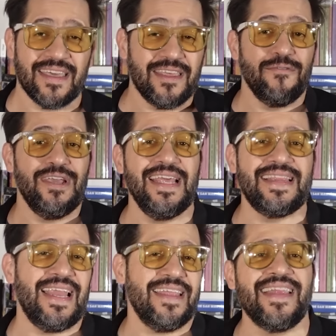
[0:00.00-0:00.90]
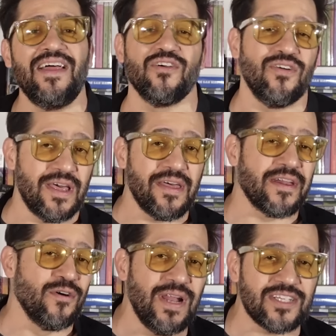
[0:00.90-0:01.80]
que debilita al Estado con la
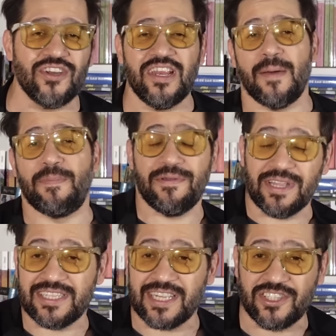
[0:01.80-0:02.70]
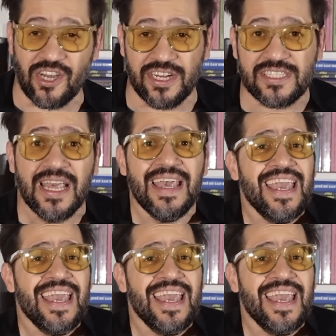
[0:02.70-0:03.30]
desregulación y las privatizaciones